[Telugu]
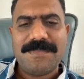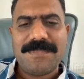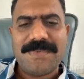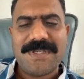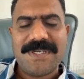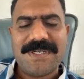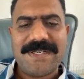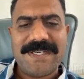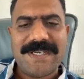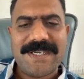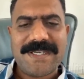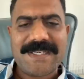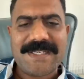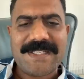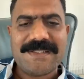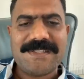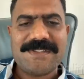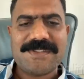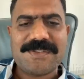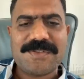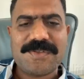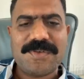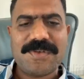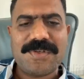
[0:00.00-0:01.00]
మన డేటా
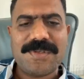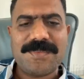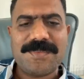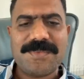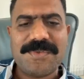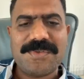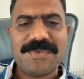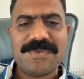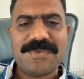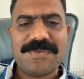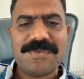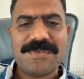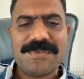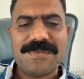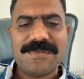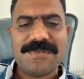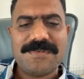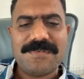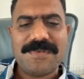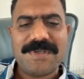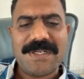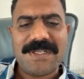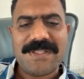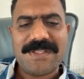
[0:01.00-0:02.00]
తీసుకోవడము
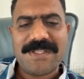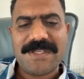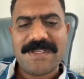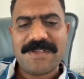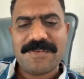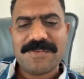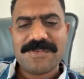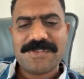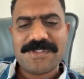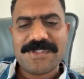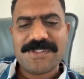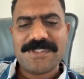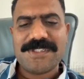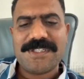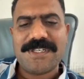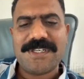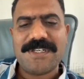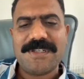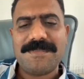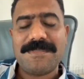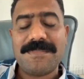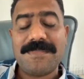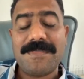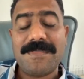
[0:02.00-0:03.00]
వాళ్ళ దగ్గర నుంచి ఇది
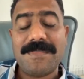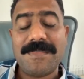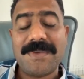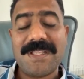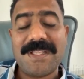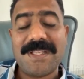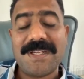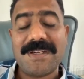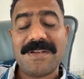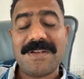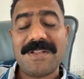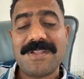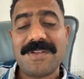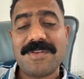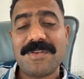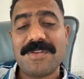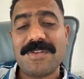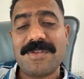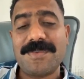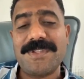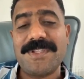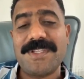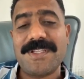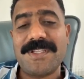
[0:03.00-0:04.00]
చేయడం మా దాంట్లో అయితే
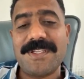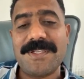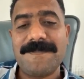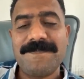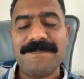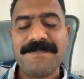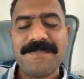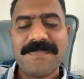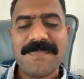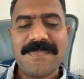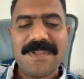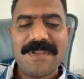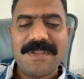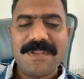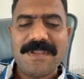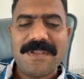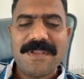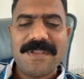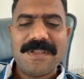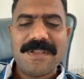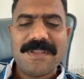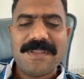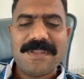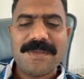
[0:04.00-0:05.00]
కొంతమందికి
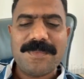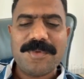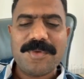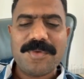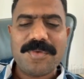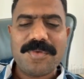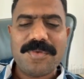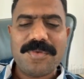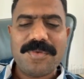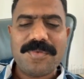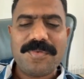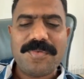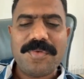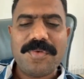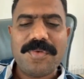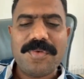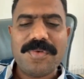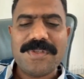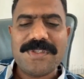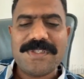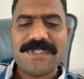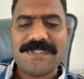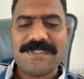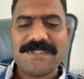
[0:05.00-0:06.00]
ఇంతకుముందు
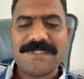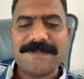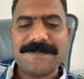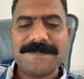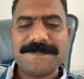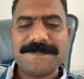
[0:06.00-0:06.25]
ఫోన్లు చేసి